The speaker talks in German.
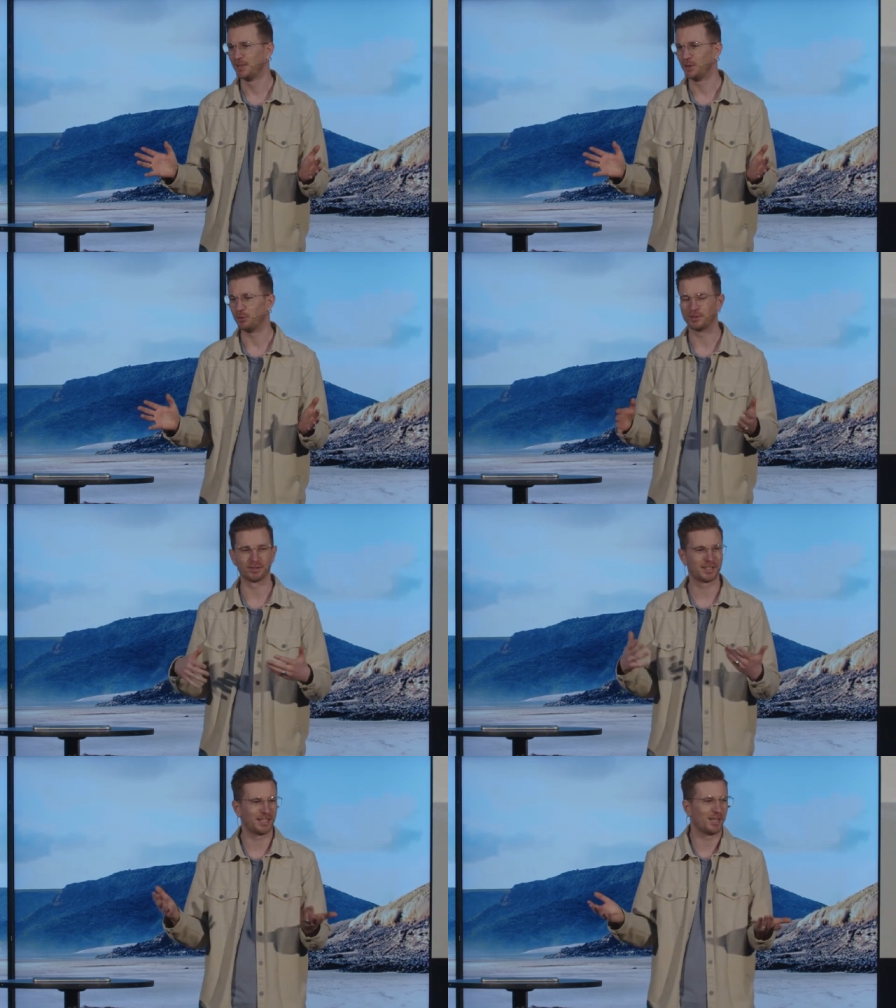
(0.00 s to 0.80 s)
oder
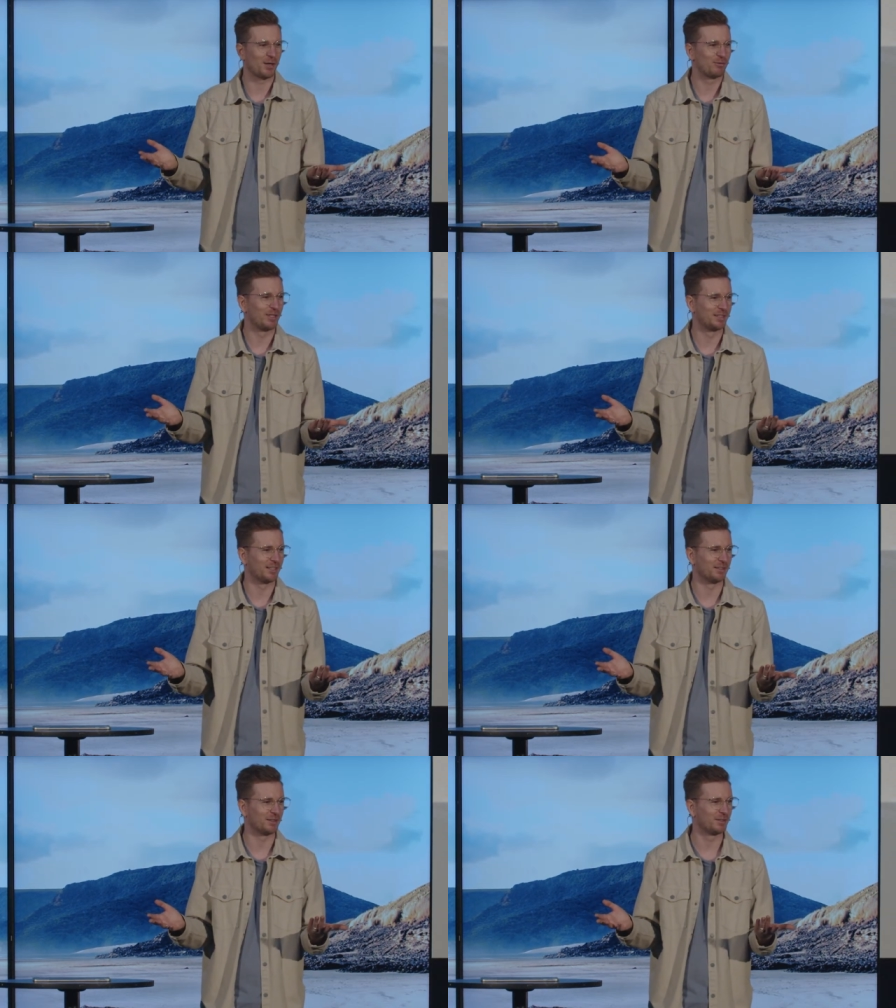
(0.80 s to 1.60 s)
keine Ahnung, vielleicht
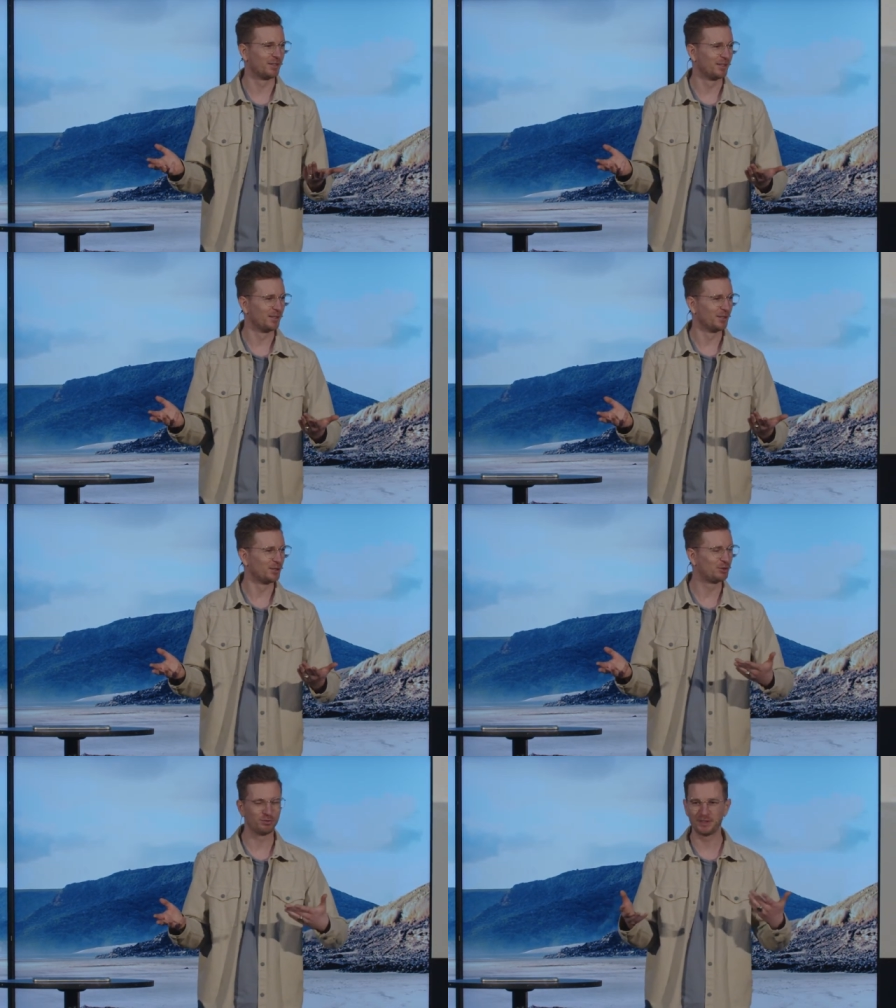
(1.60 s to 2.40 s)
deine
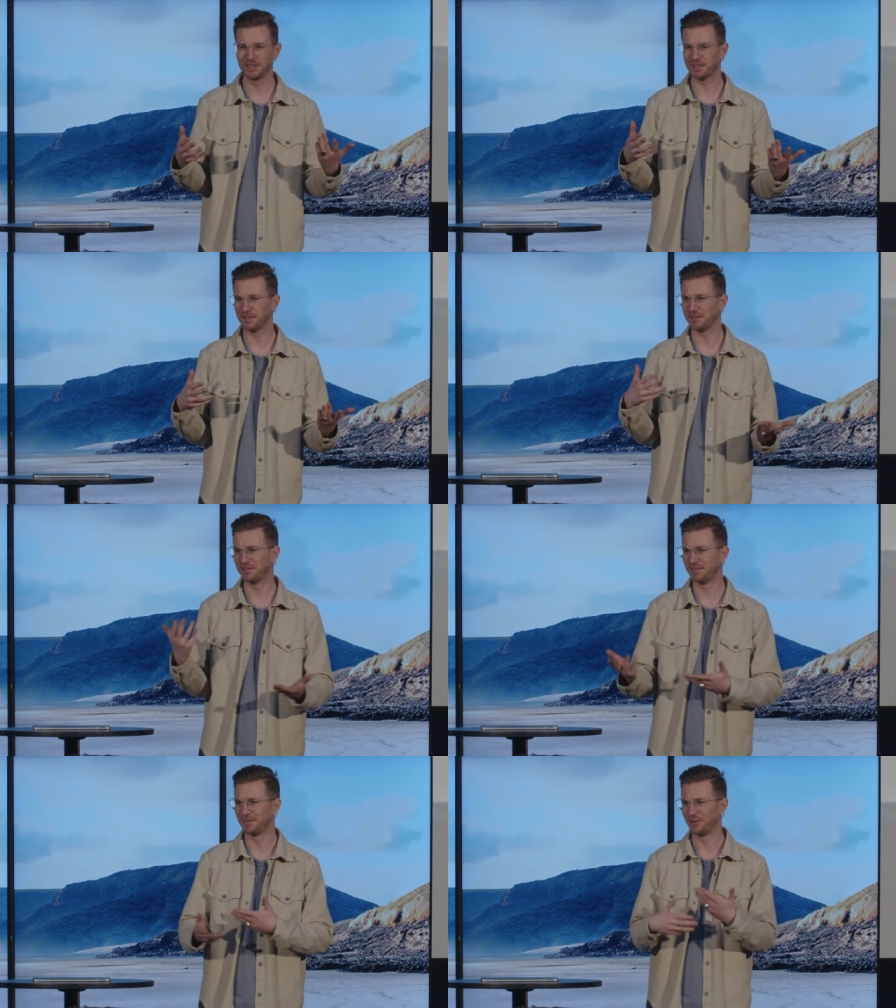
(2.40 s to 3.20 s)

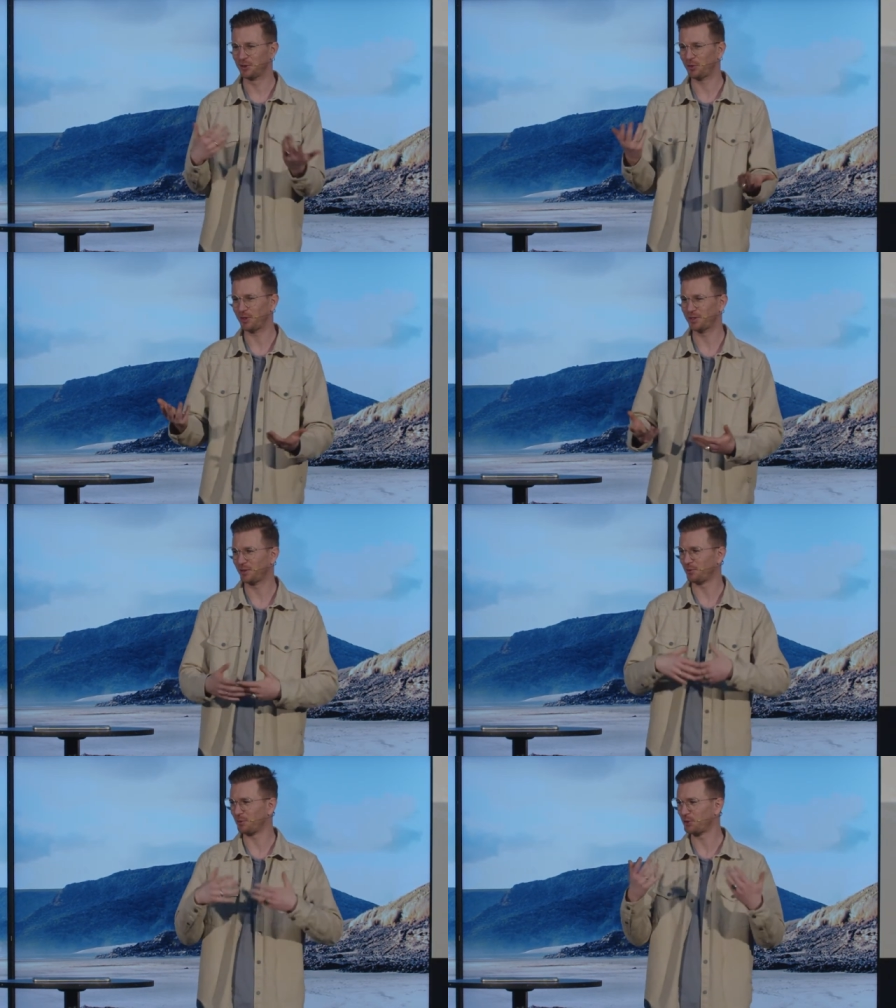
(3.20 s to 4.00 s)

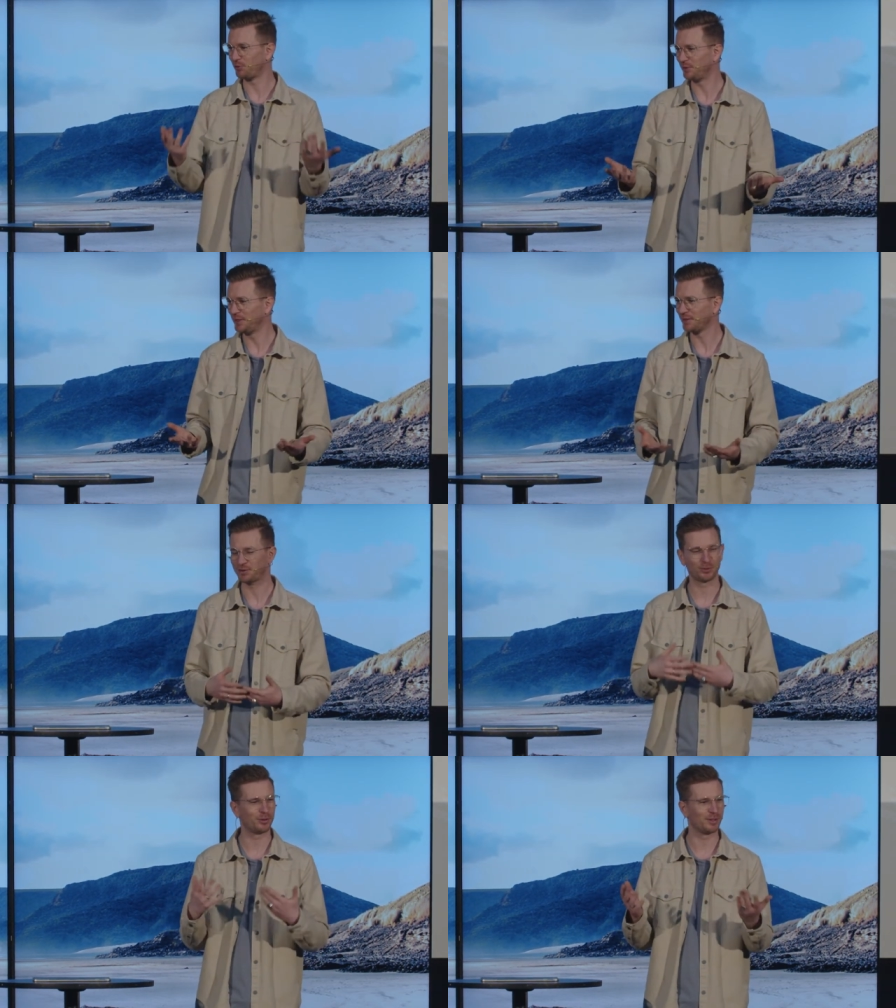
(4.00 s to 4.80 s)
Schwiegertöchter oder
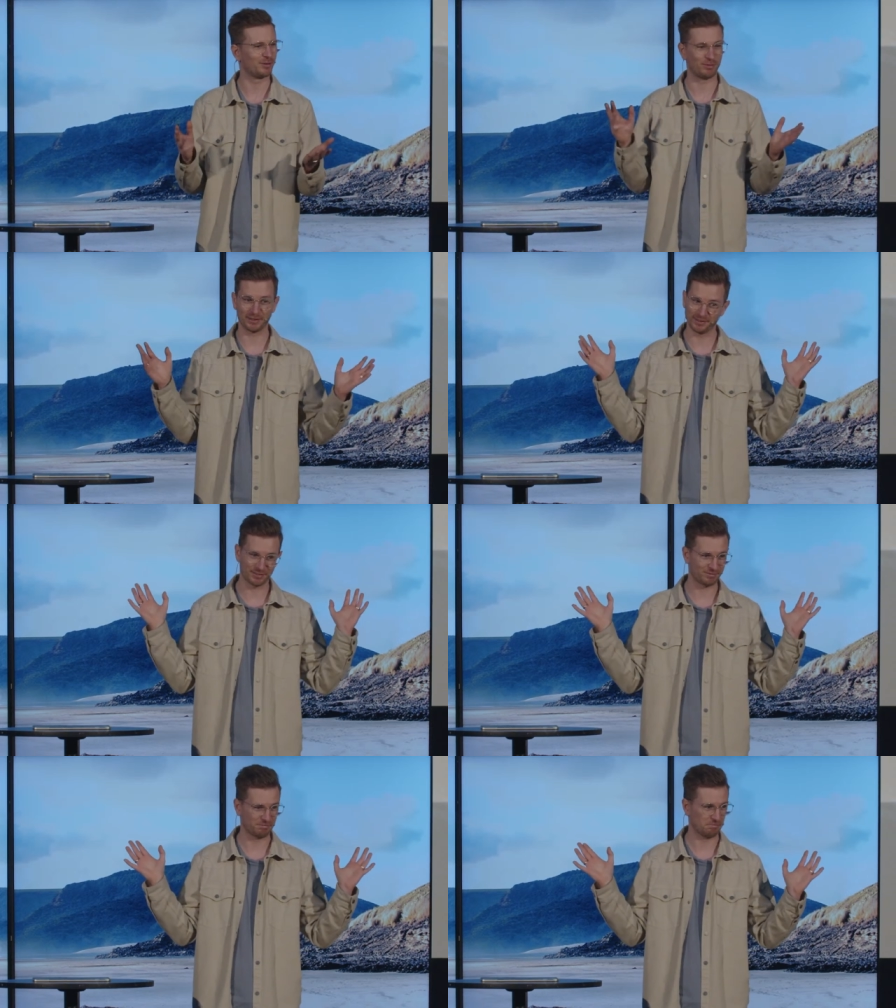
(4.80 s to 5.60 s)
Schwiegersöhne, ich weiß nicht,
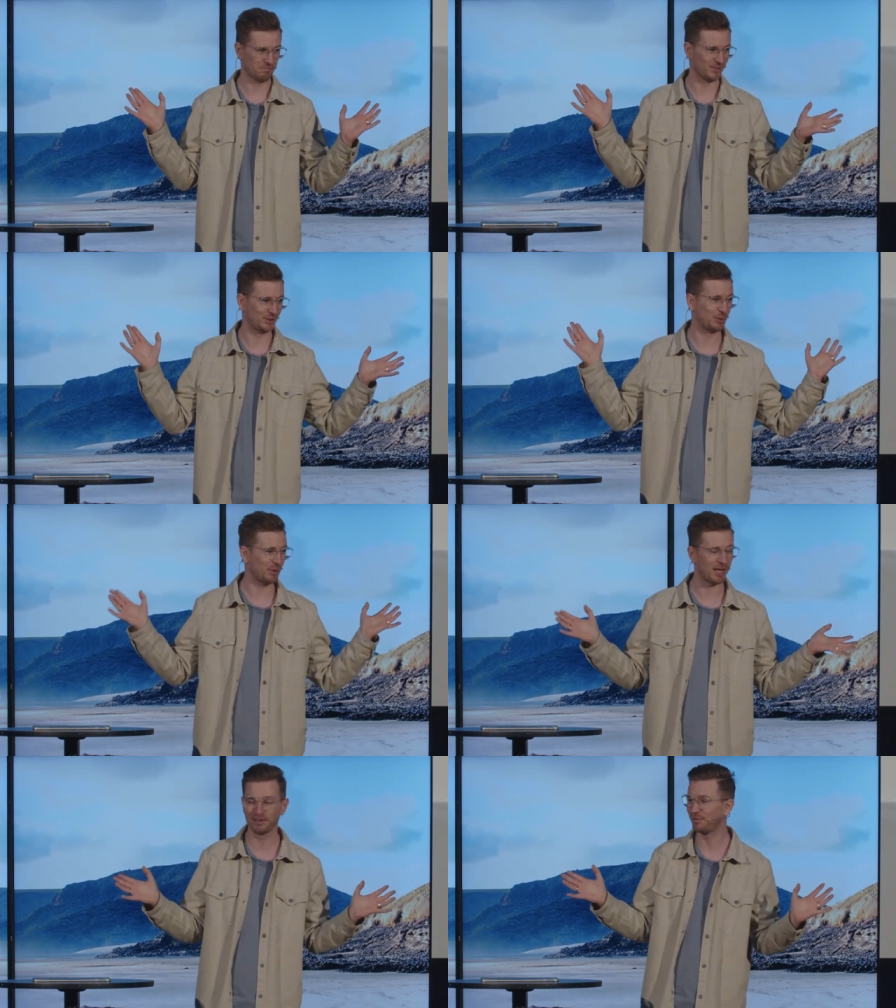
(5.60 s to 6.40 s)
es gibt
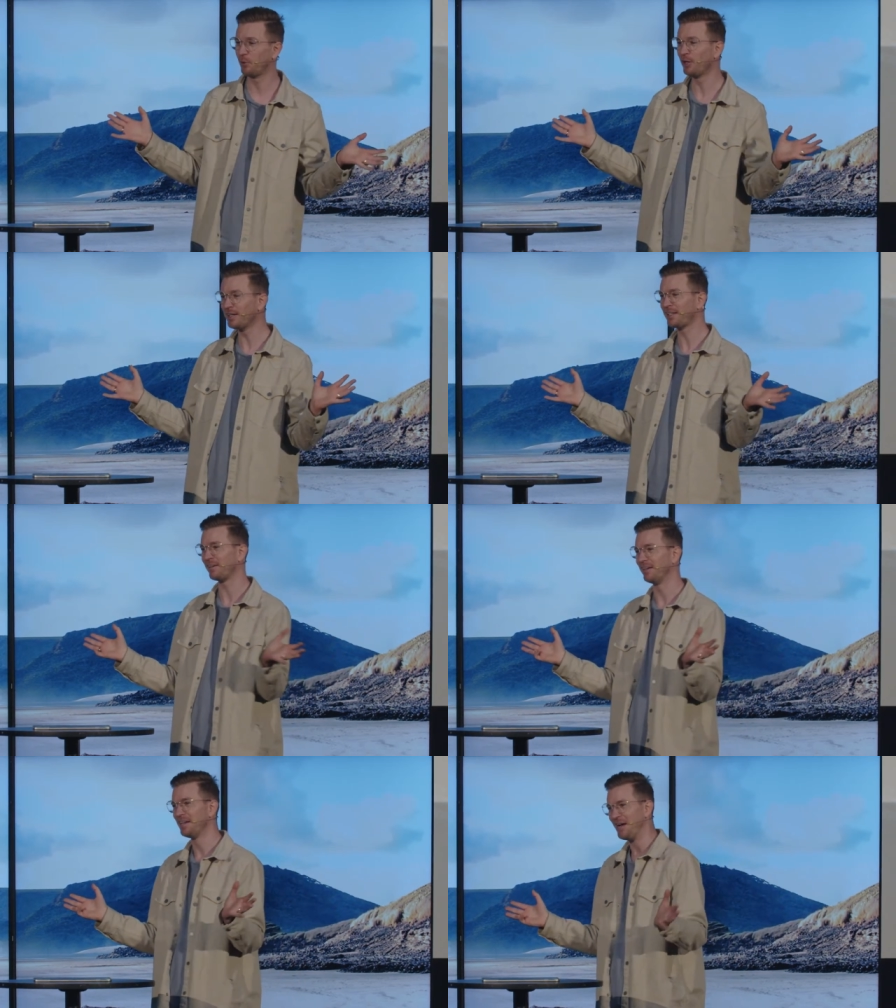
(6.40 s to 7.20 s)
alles
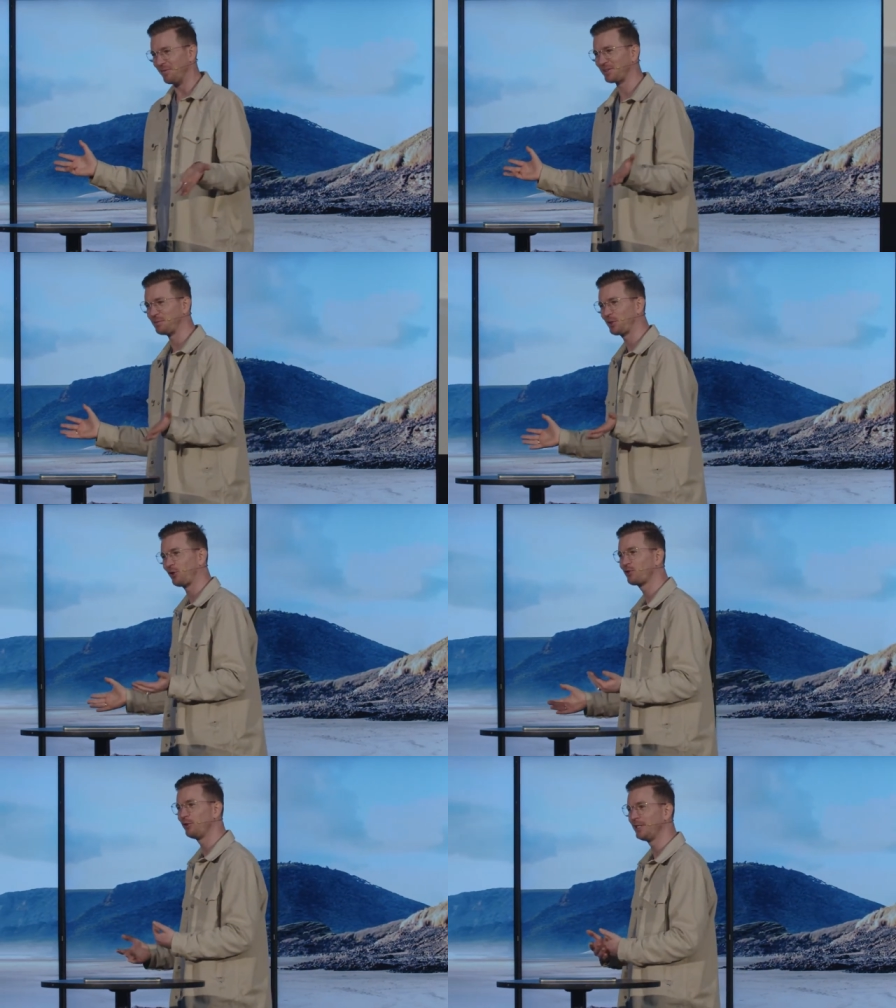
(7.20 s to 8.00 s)
Mögliche, was man
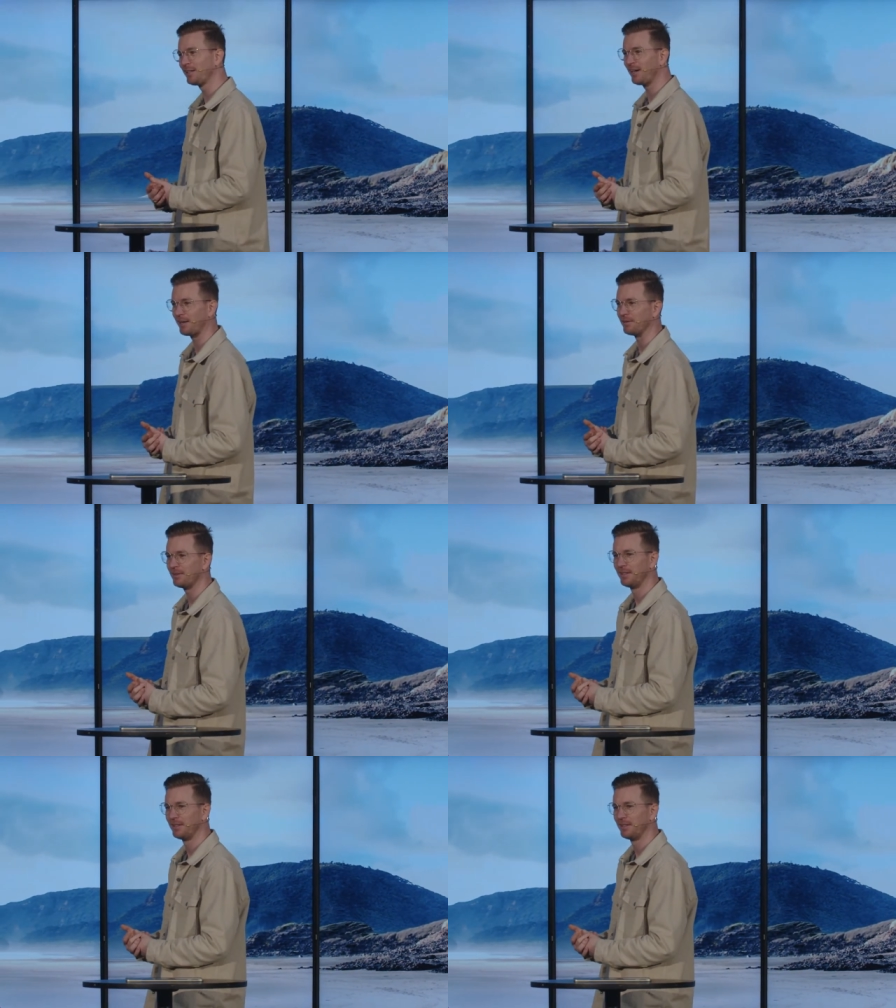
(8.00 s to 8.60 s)
kontrollieren kann.